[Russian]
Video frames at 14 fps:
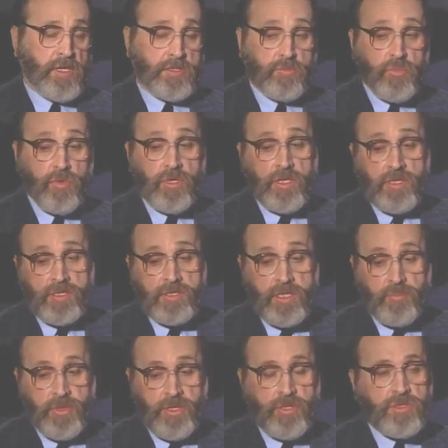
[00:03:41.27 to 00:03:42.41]
Тем более надо
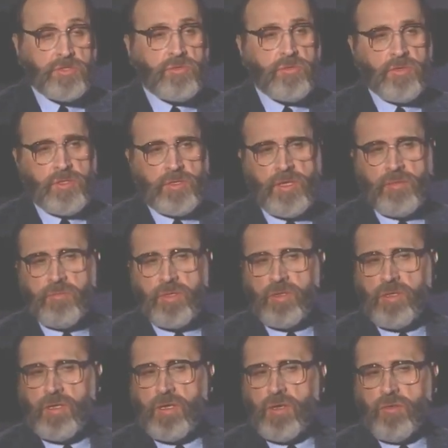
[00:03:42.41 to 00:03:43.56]
знать предысторию. Там
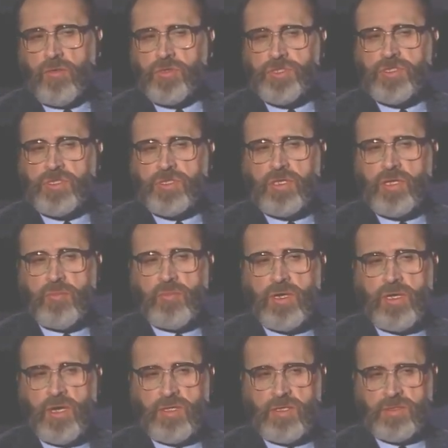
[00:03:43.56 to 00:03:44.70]
был очень сильный
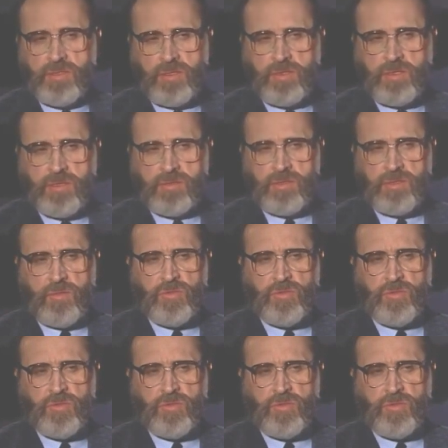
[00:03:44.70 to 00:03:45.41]
американец Эндерсон.